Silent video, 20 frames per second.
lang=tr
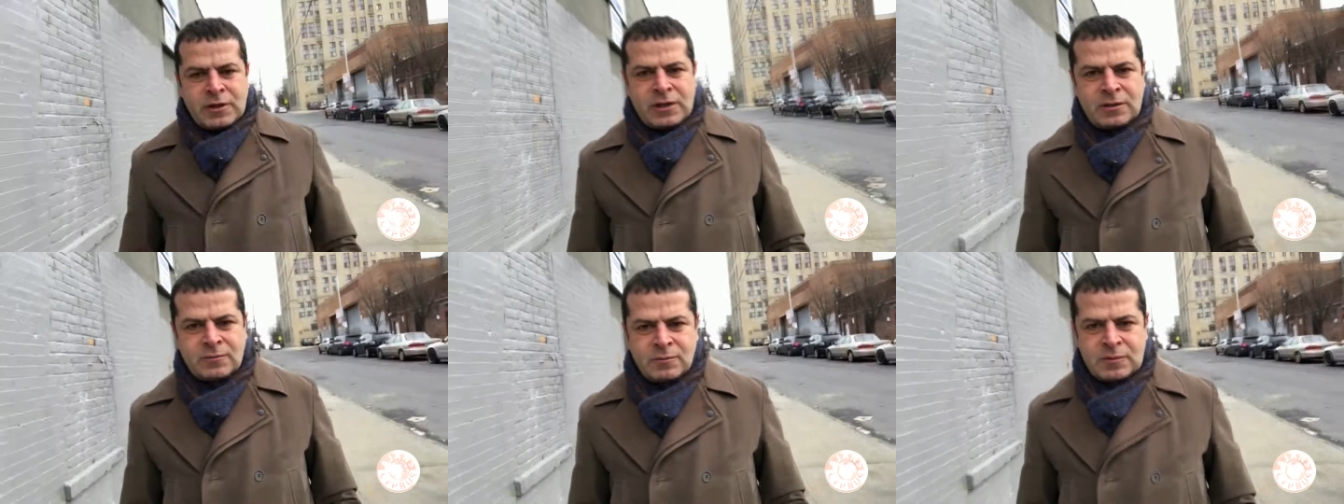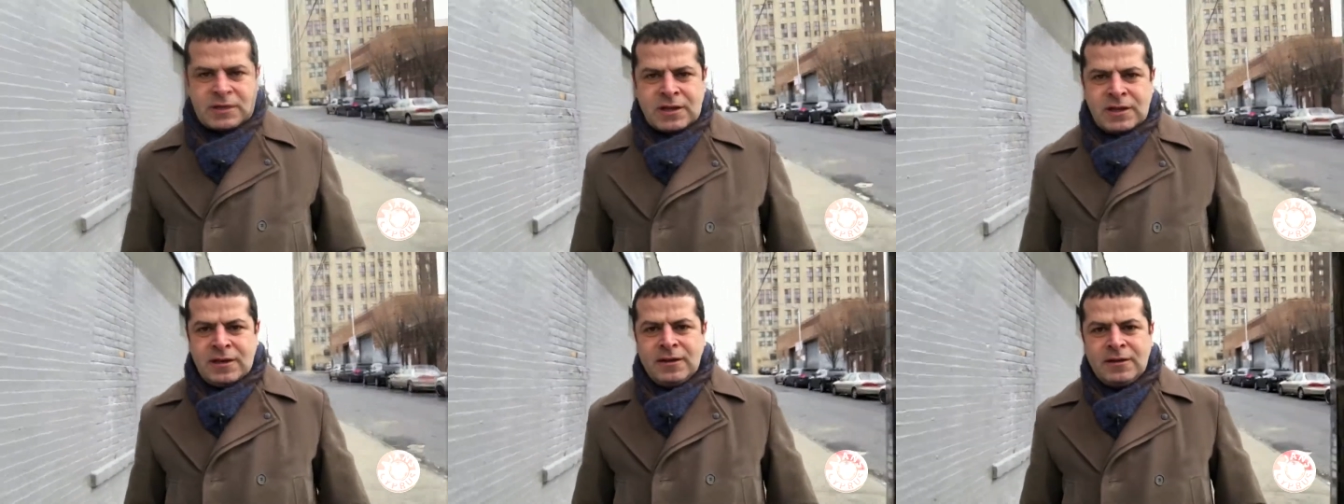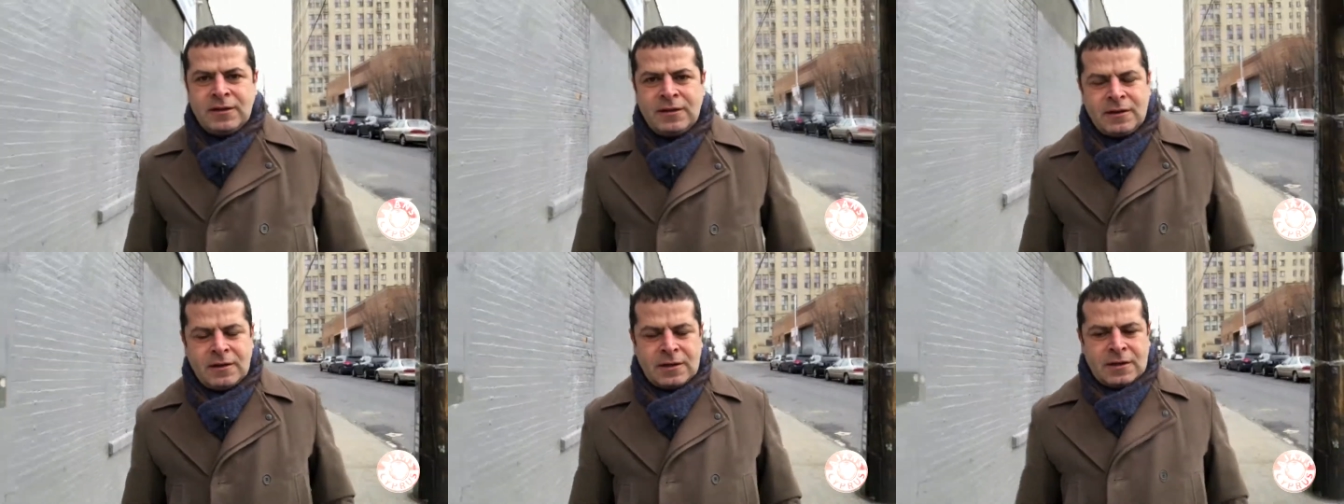yayınımıza
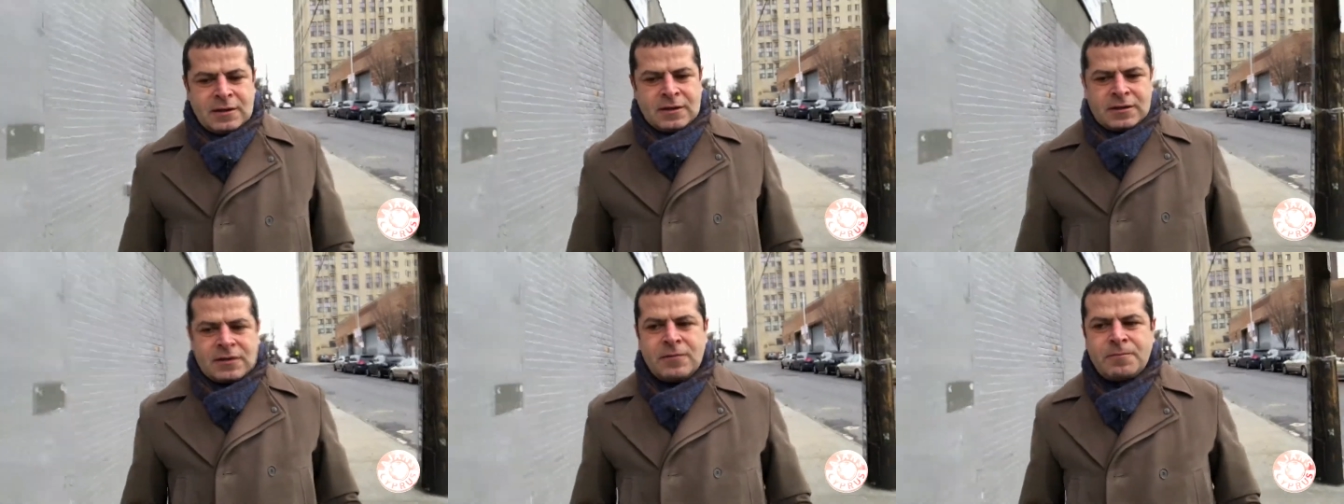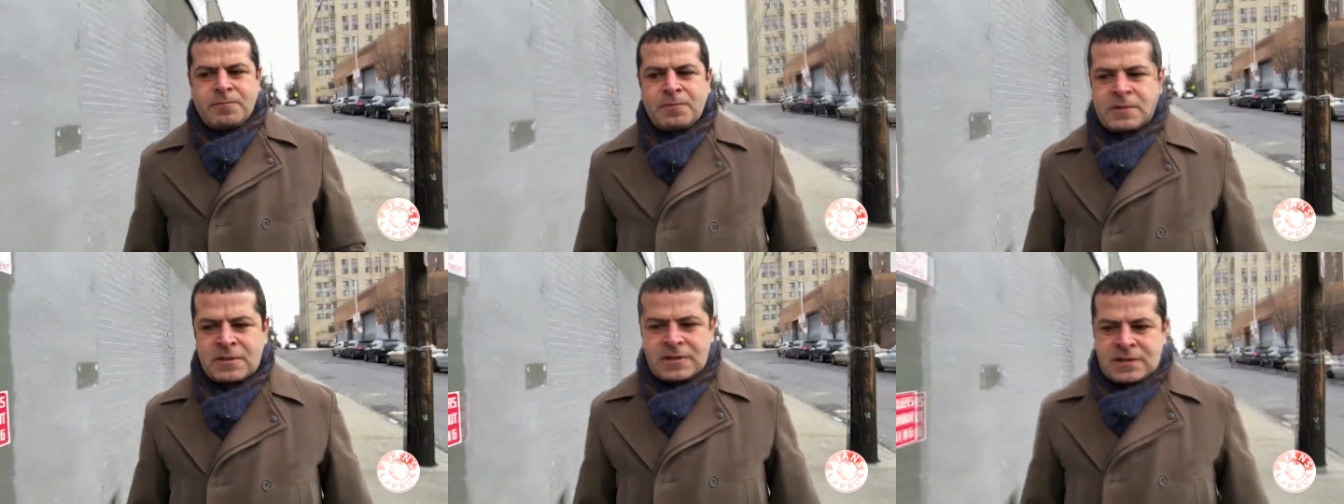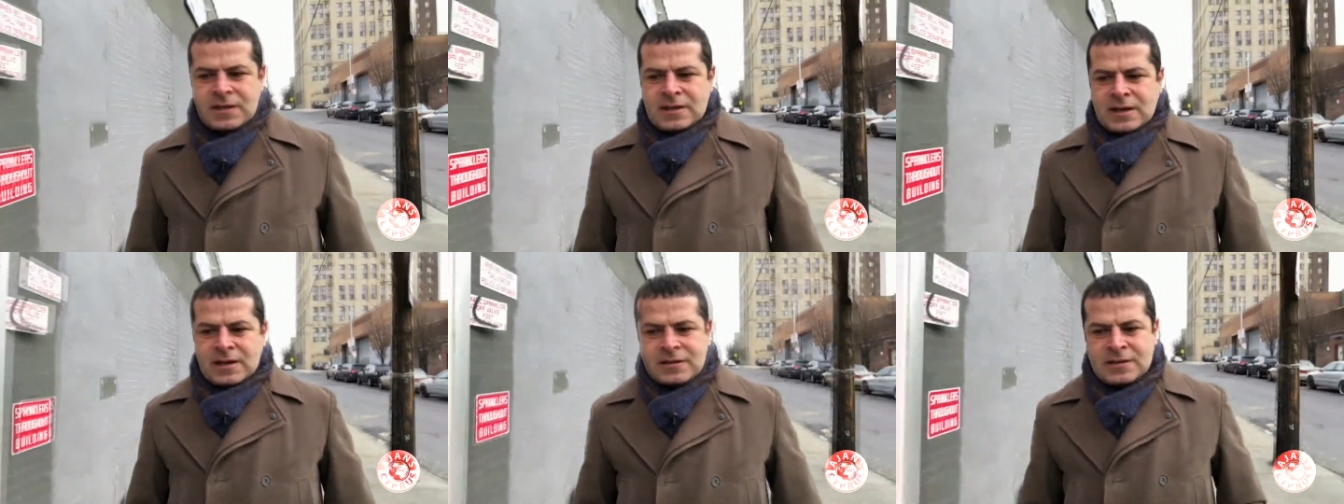
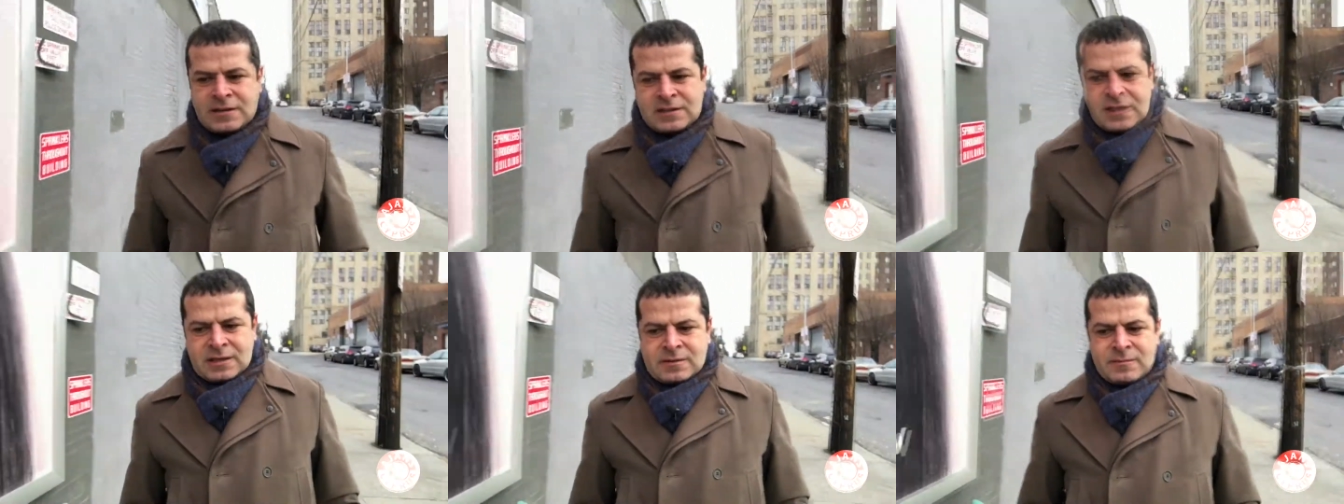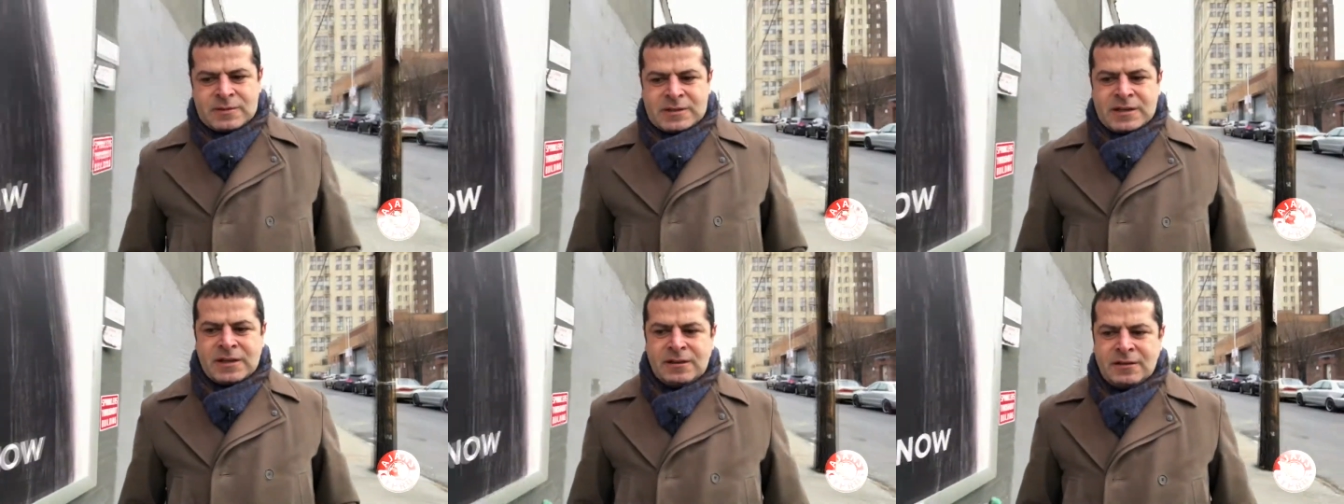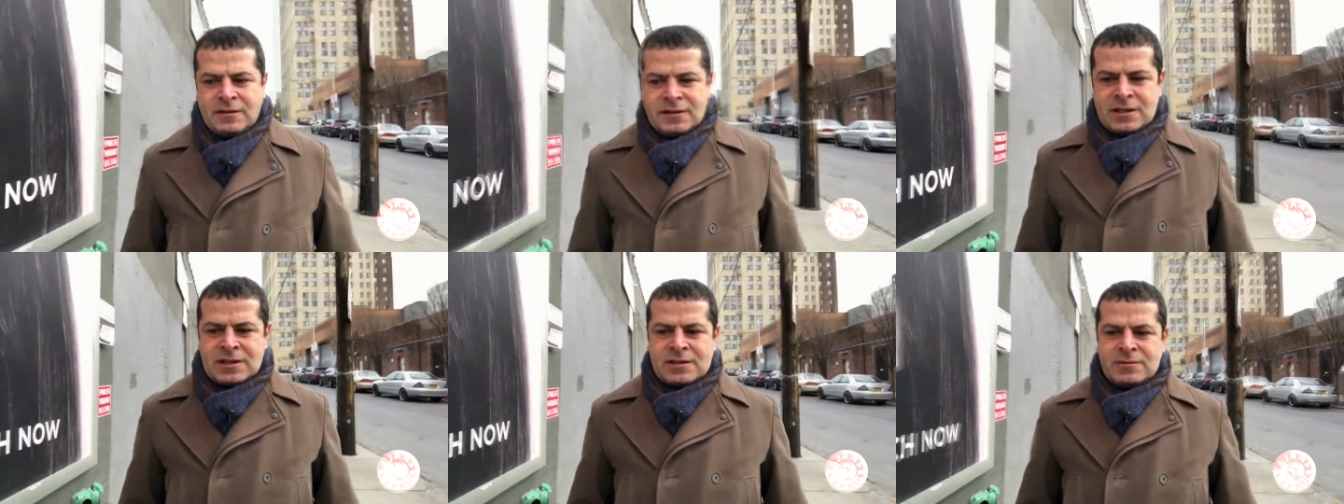Kıbrıslı kardeşlerimize
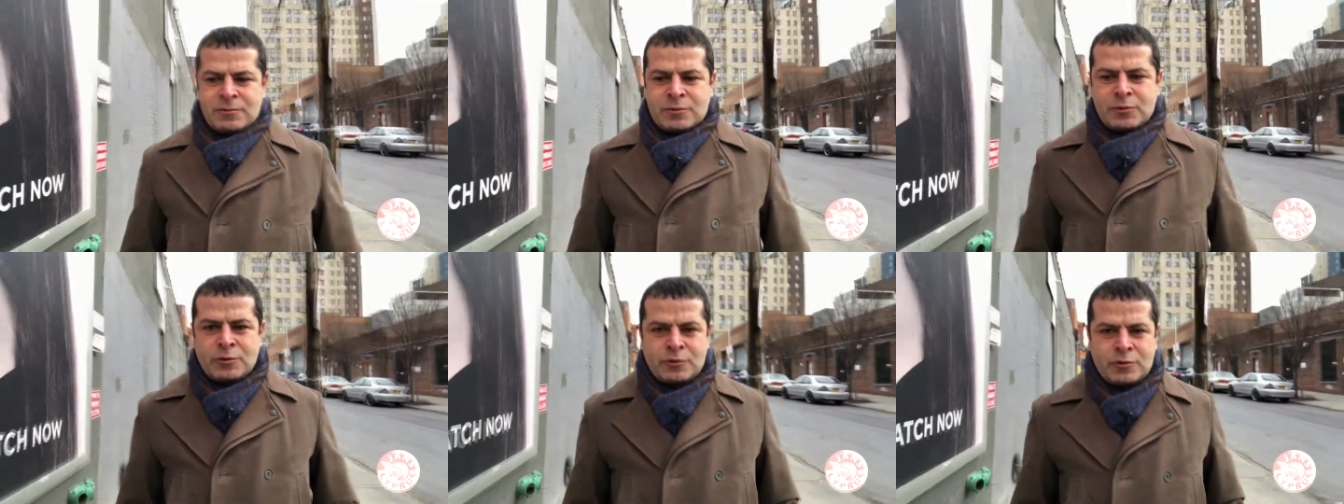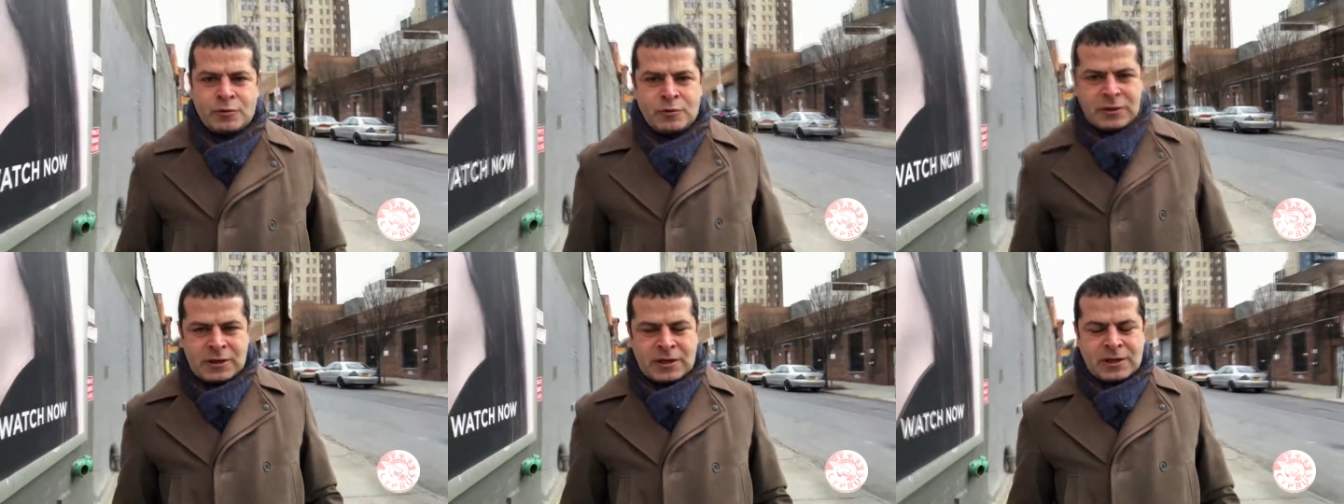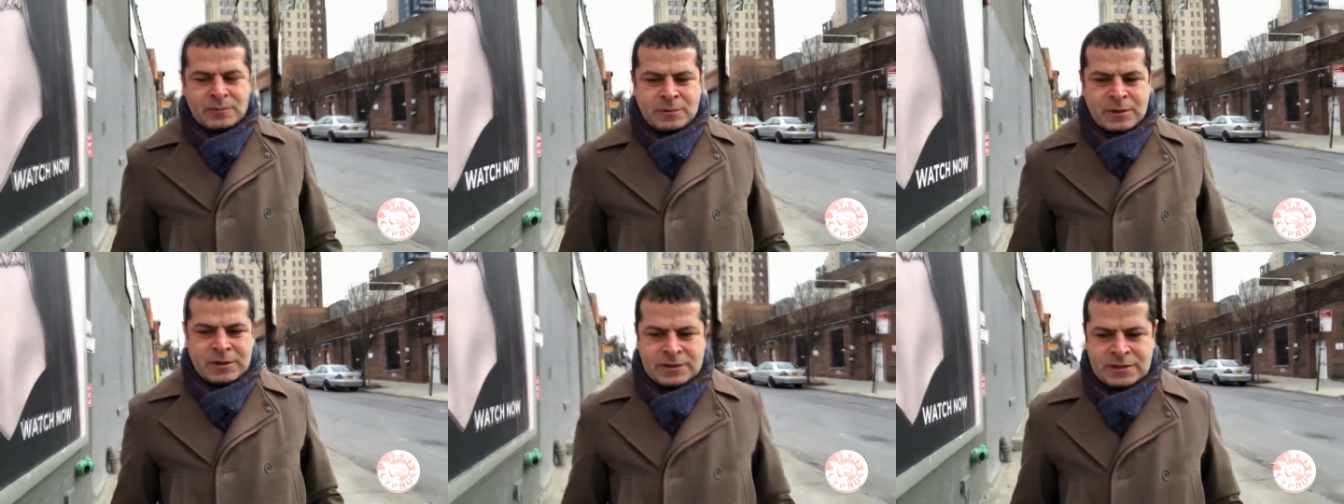geçmiş olsun
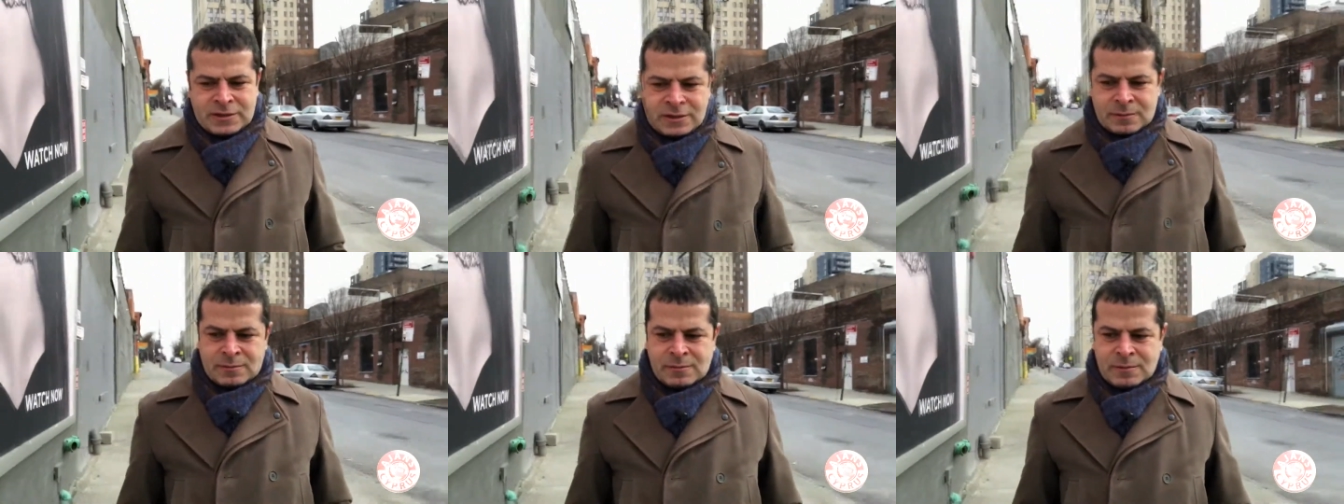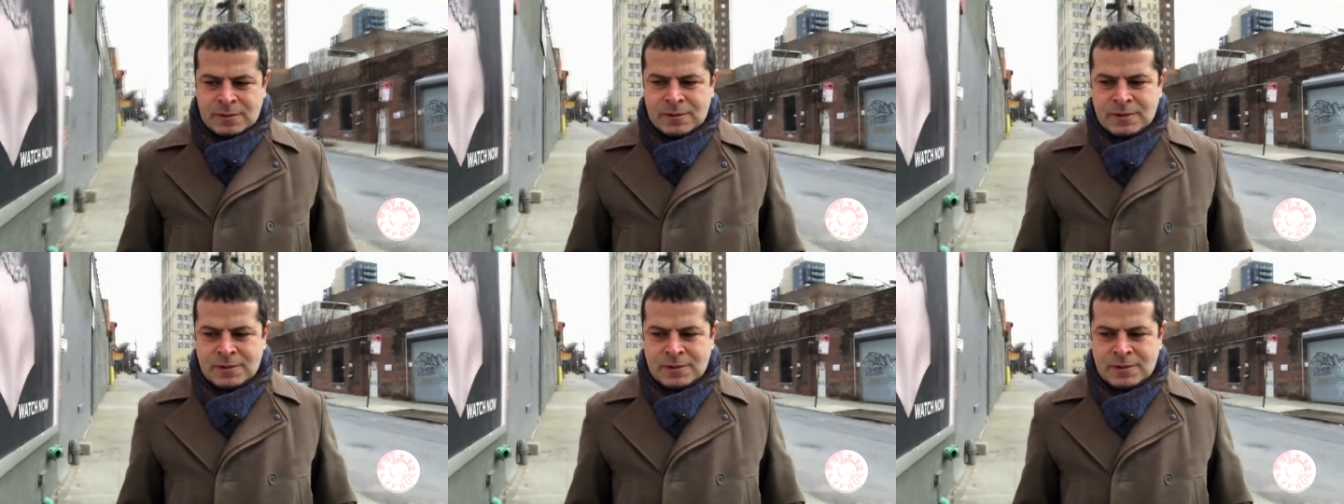diyerek başlayalım.